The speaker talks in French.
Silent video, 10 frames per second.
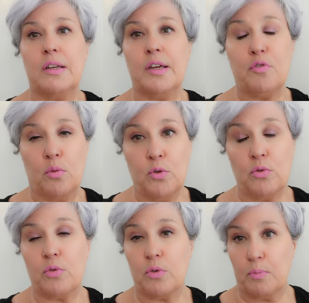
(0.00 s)
il vaut
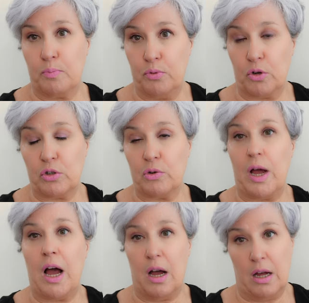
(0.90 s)
mieux pour
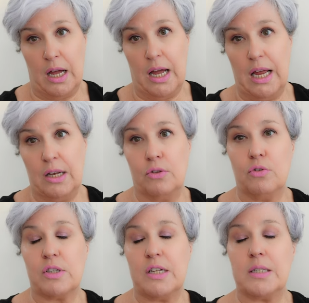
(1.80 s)
que, un, elle
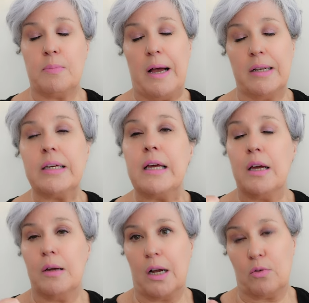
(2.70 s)
ne se laisse pas aller
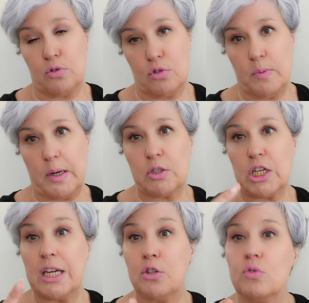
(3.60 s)
à cause du
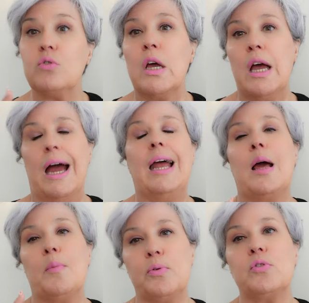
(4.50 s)
superwash, et deux, elle
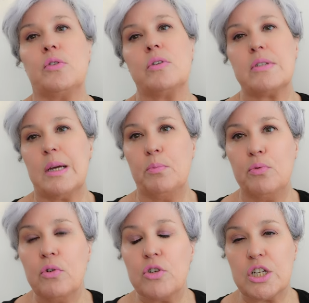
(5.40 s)
a un peu tendance à
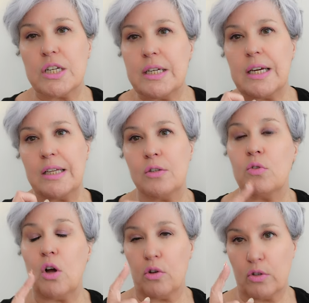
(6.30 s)
boulocher, et
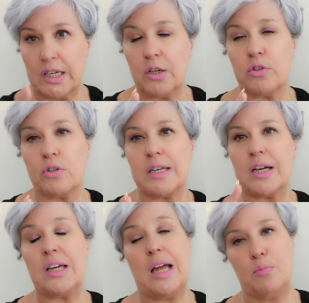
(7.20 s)
donc en tricotant
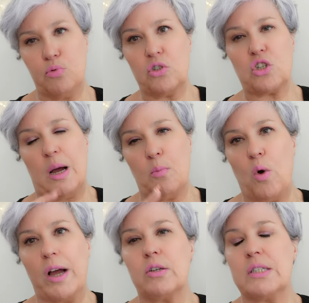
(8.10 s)
serré, elle boulochera
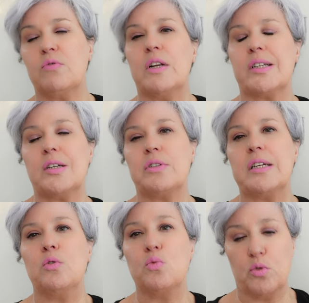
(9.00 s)
moins que si vous la
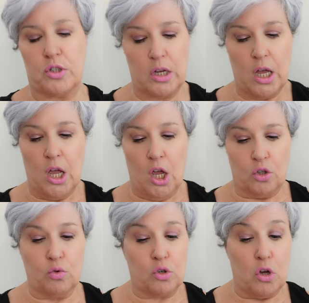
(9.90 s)
tricotez loose.
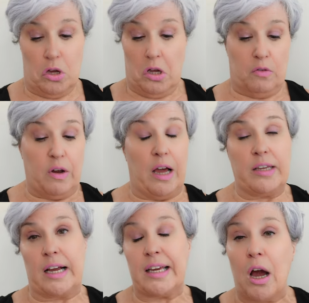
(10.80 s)
Donc voilà,
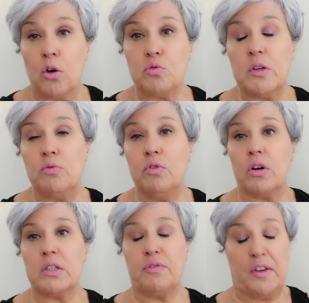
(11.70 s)
il y a 48
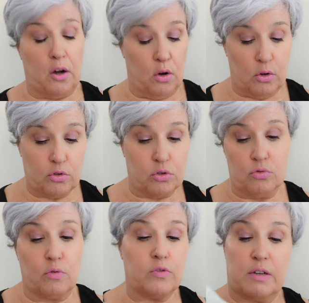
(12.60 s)
couleurs différentes,
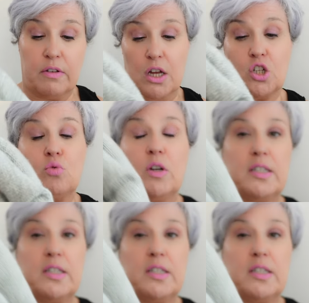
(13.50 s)
donc vous avez un choix